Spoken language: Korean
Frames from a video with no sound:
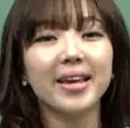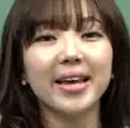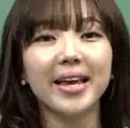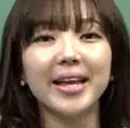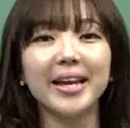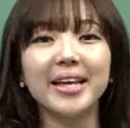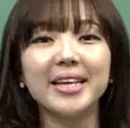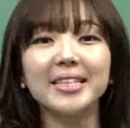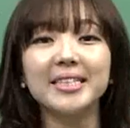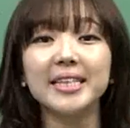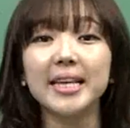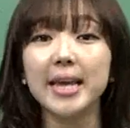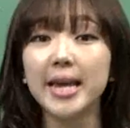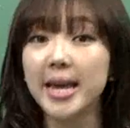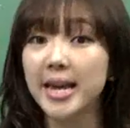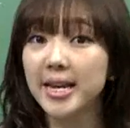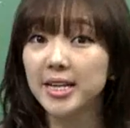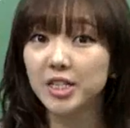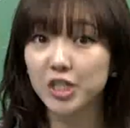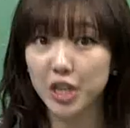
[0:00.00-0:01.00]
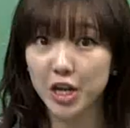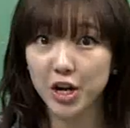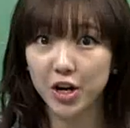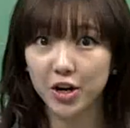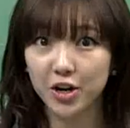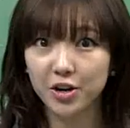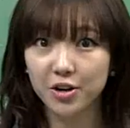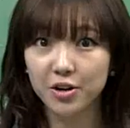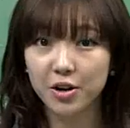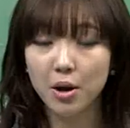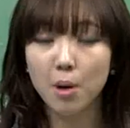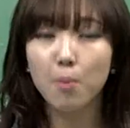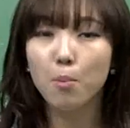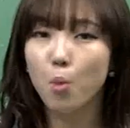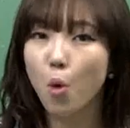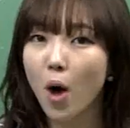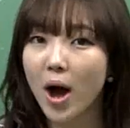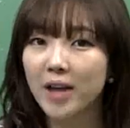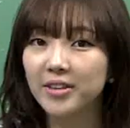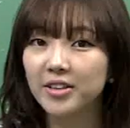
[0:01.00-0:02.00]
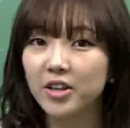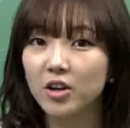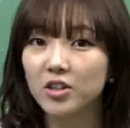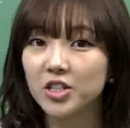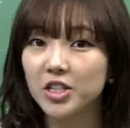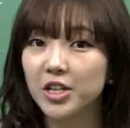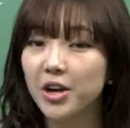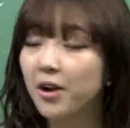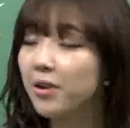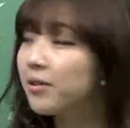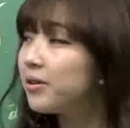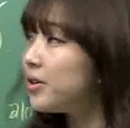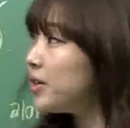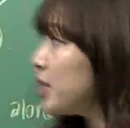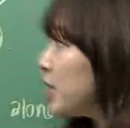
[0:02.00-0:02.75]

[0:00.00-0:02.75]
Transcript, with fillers: It is easier. 뭐 하는 것이요?